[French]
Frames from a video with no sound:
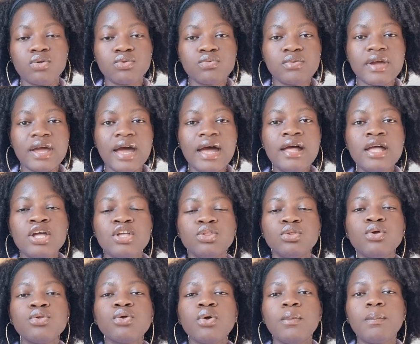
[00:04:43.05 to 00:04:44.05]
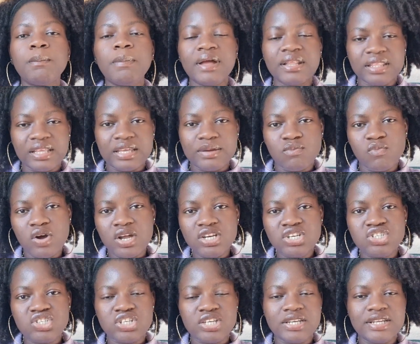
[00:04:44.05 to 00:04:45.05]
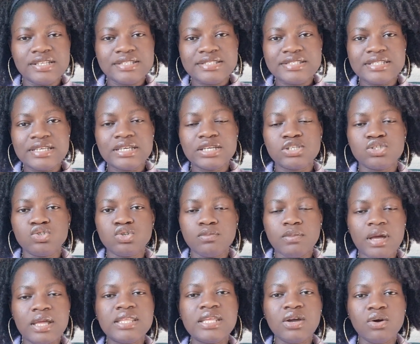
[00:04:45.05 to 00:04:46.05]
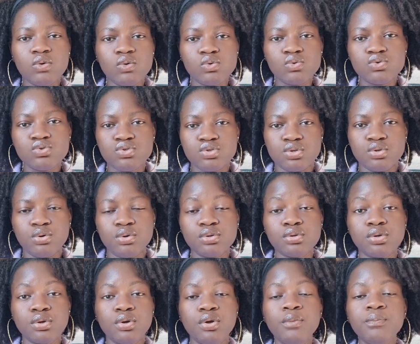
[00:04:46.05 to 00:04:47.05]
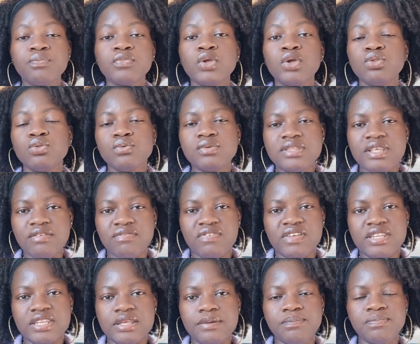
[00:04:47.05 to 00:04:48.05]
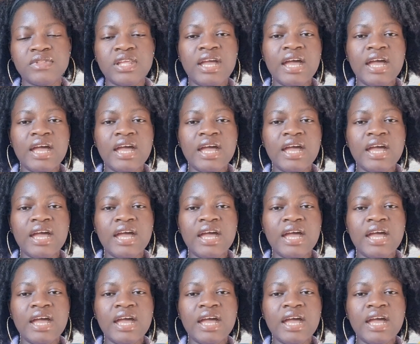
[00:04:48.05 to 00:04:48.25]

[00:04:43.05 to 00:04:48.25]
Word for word: En tout cas, notre patrimoine génétique d'une manière ou d'une autre nous définit.